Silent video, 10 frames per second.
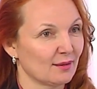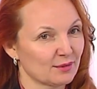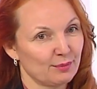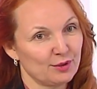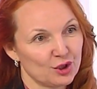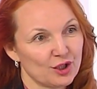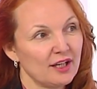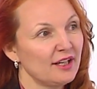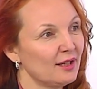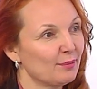там
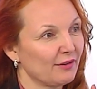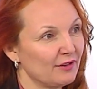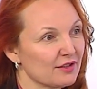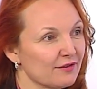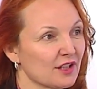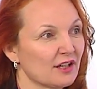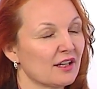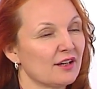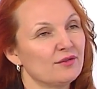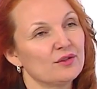запечатлели, повесить
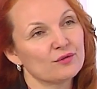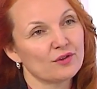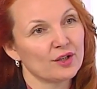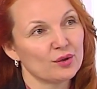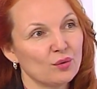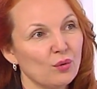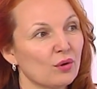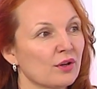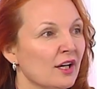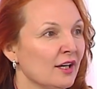фотографию в
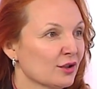коридор,